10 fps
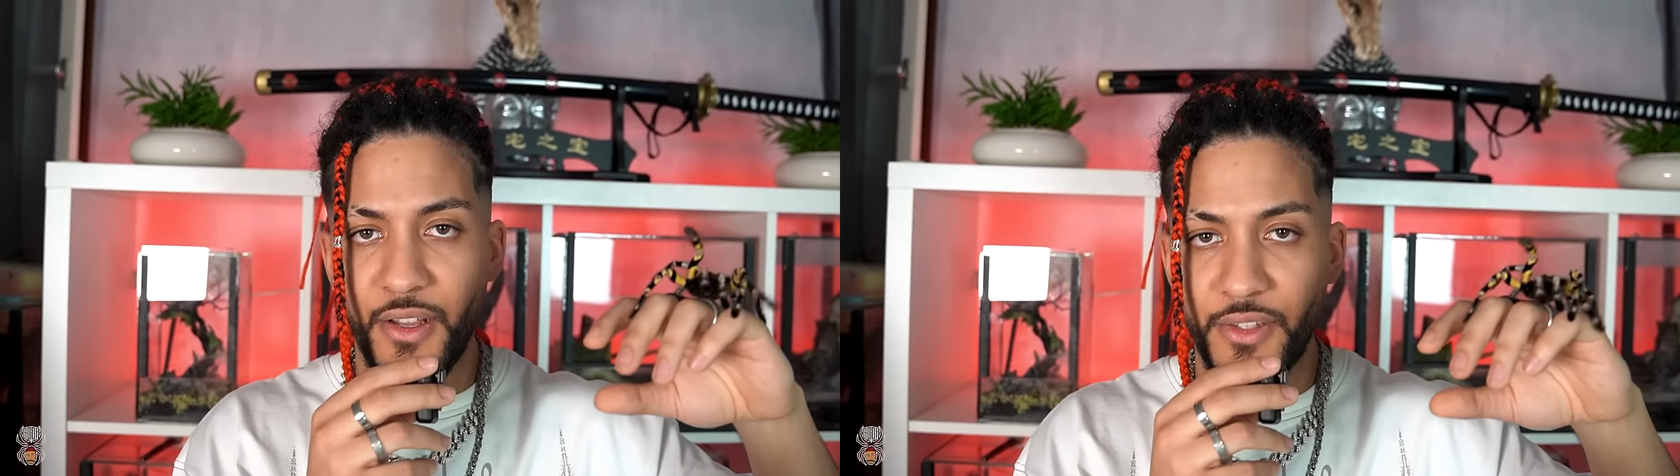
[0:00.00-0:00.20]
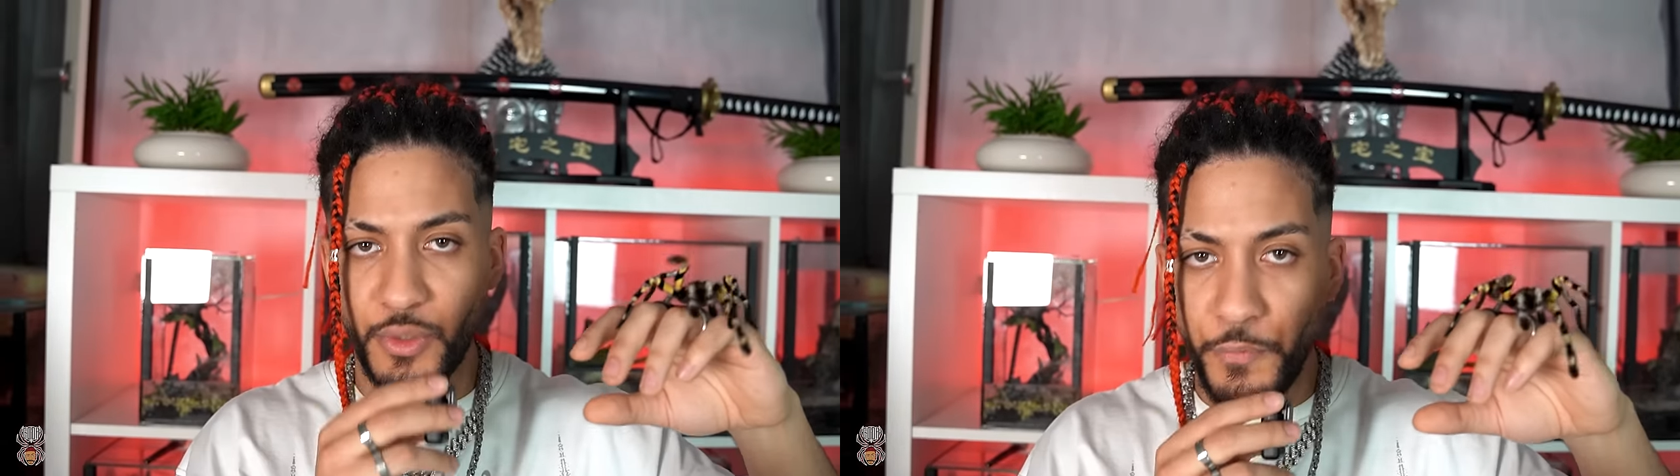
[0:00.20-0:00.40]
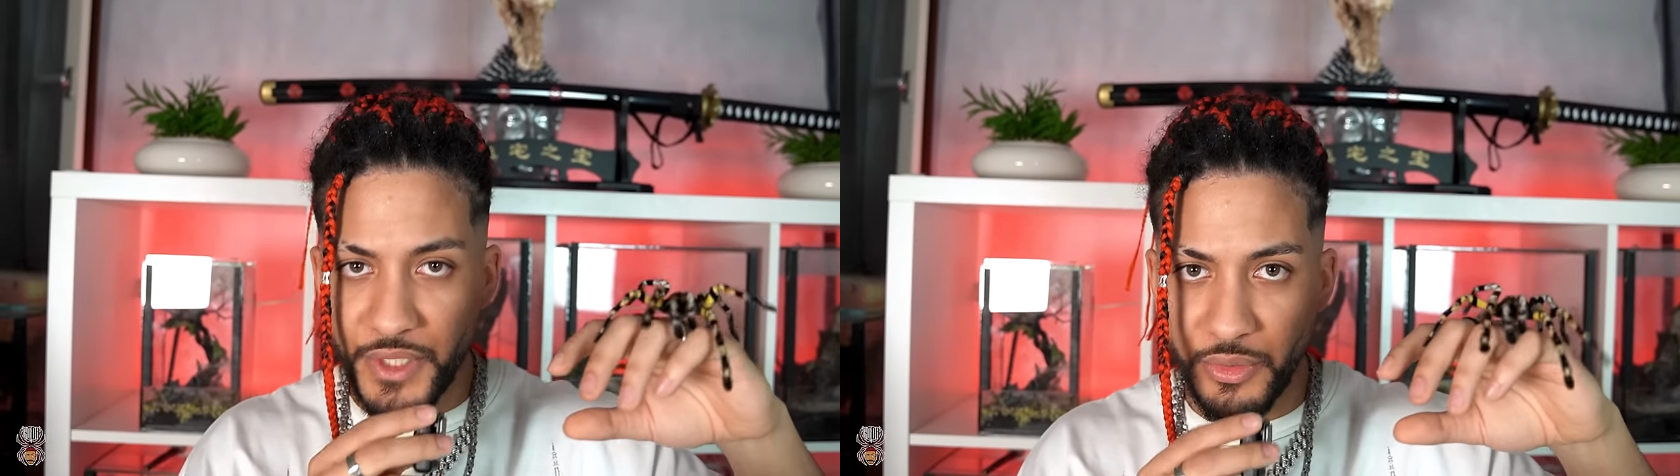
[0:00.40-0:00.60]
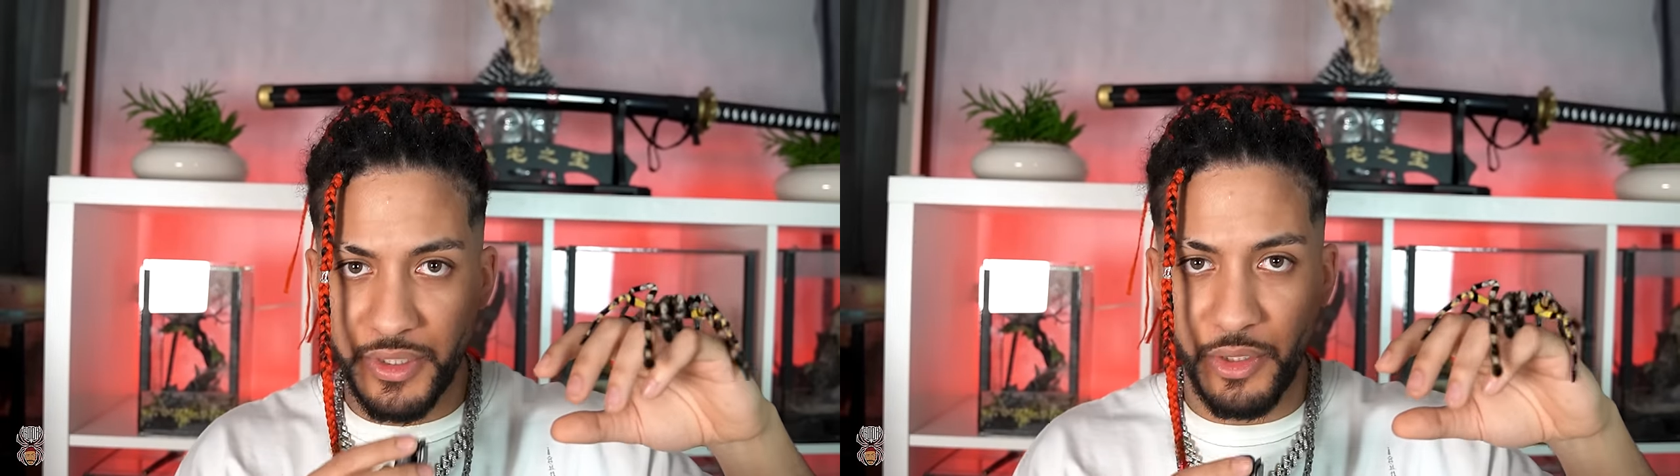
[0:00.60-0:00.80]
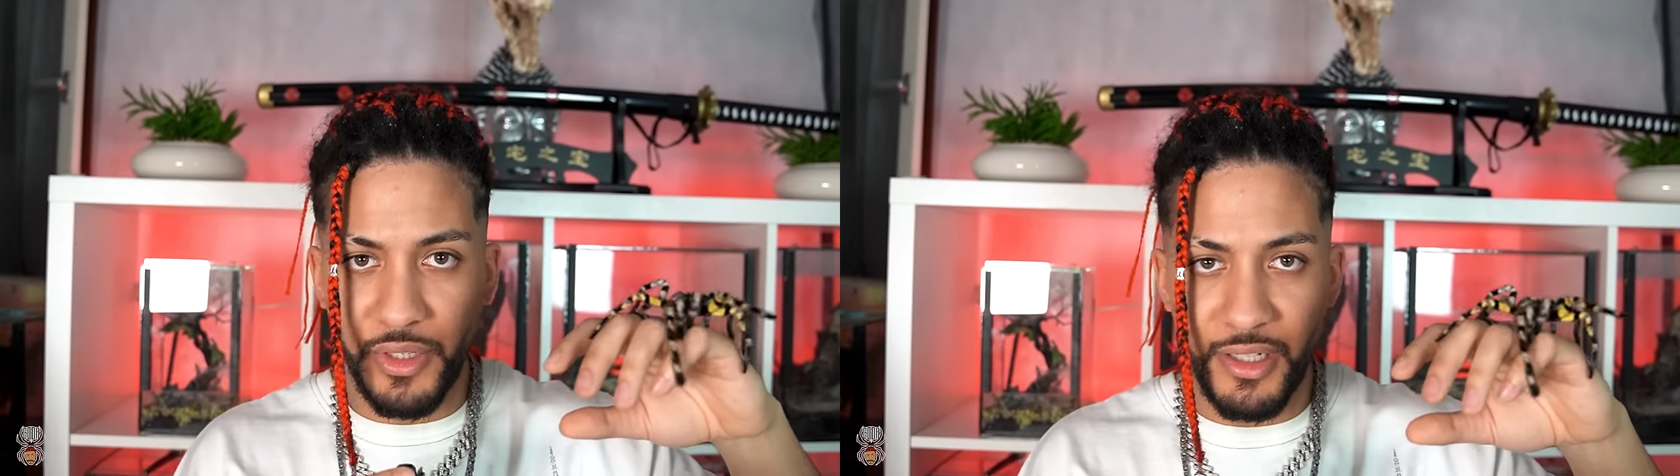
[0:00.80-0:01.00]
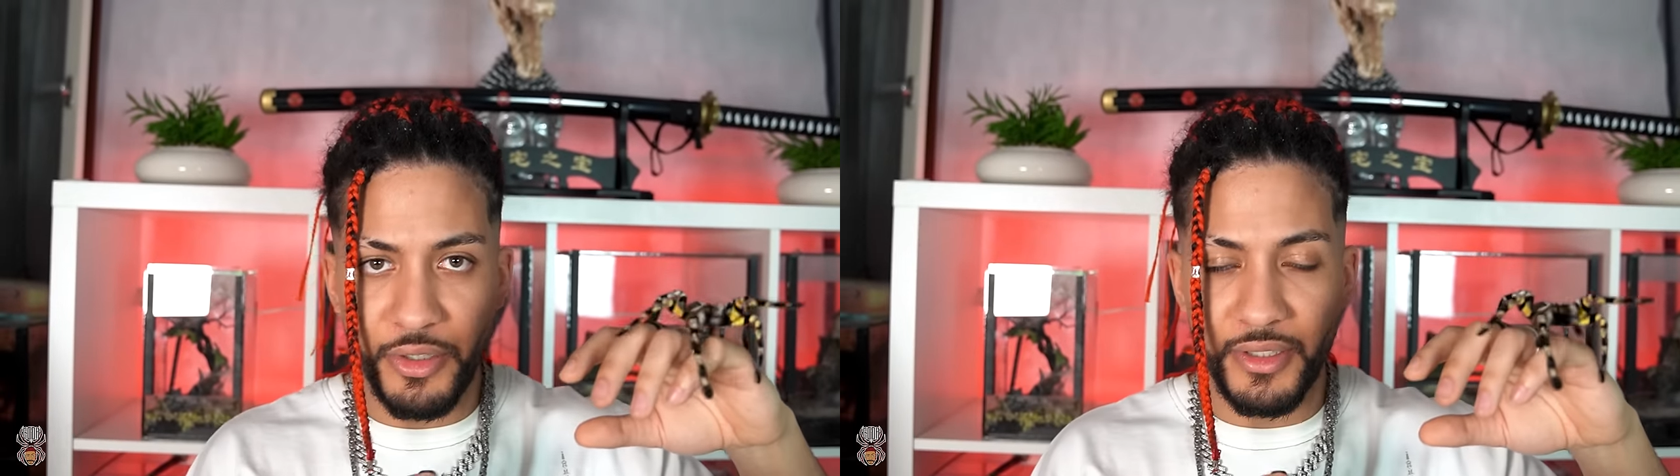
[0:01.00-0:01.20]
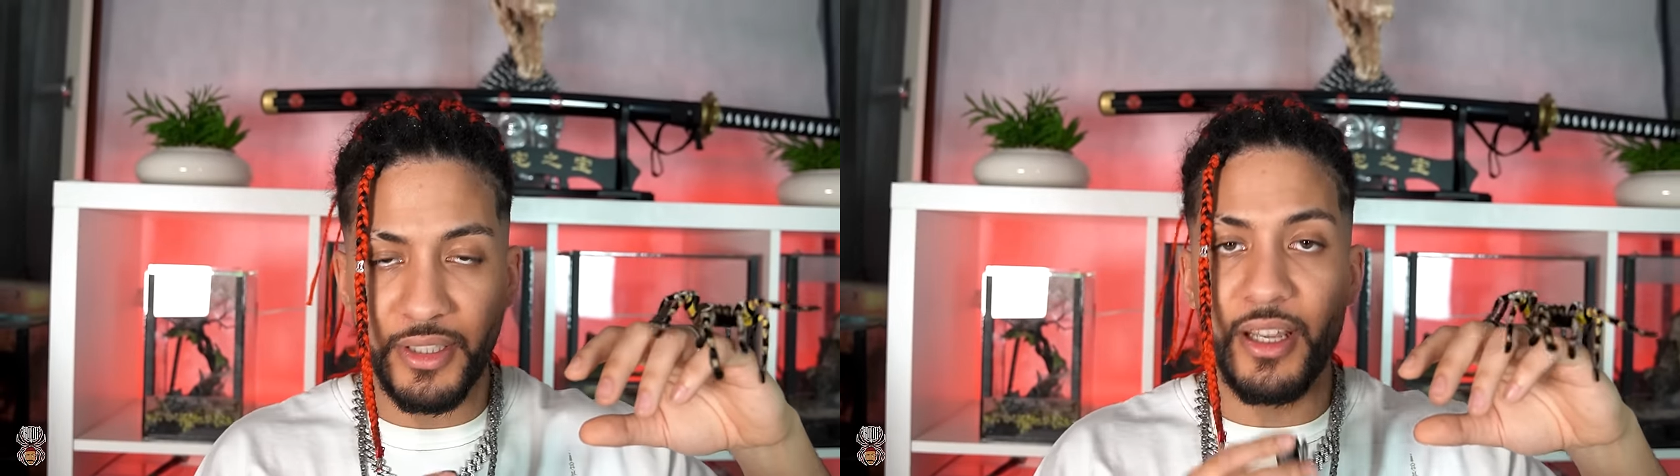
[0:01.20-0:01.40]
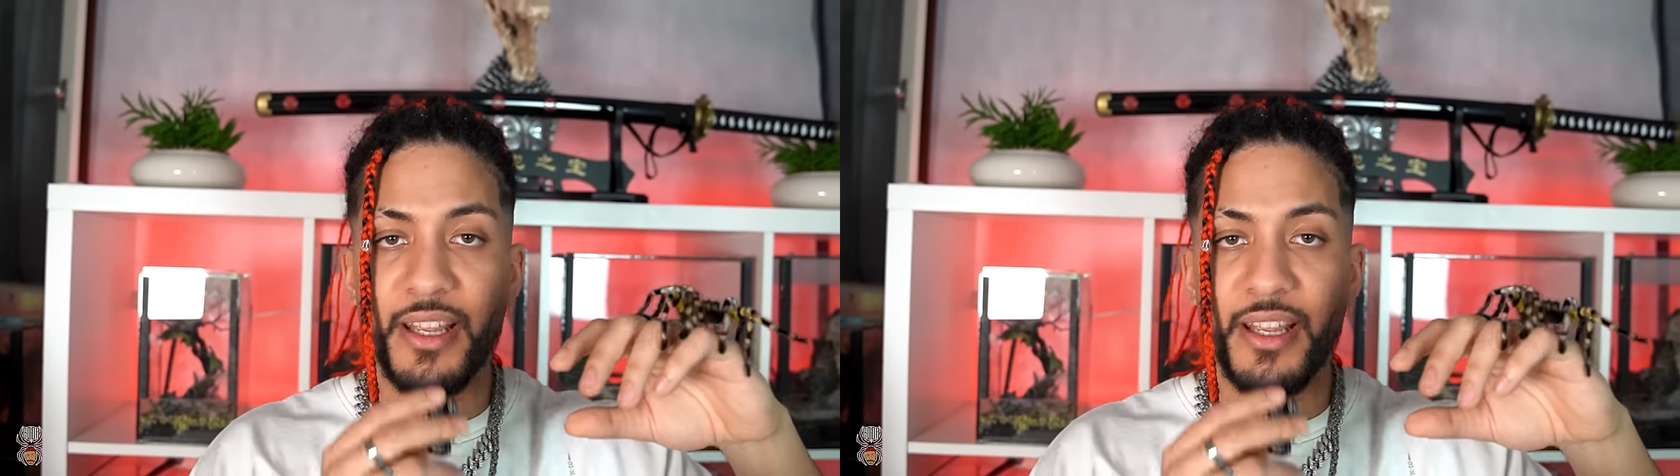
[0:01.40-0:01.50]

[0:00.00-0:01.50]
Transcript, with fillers: So viel zur Theorie, Leute.